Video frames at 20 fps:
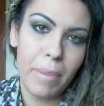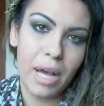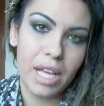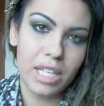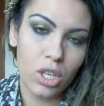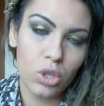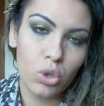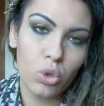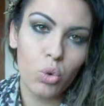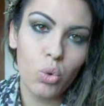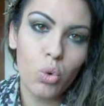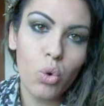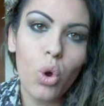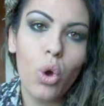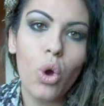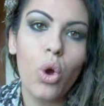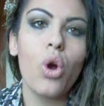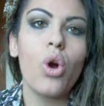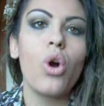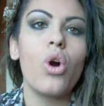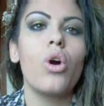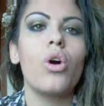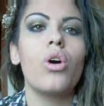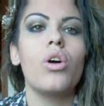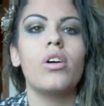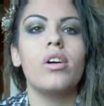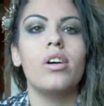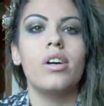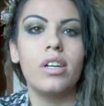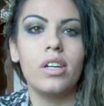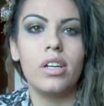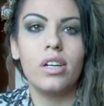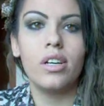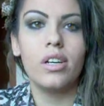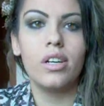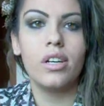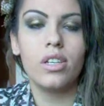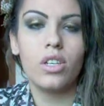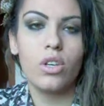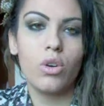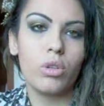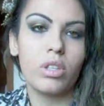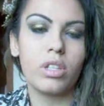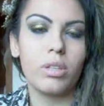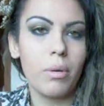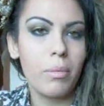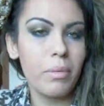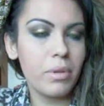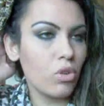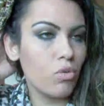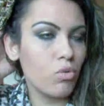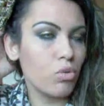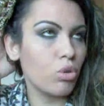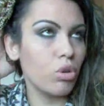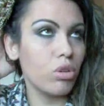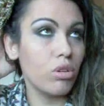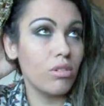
base trucco. Eh, io ultimamente ho avuto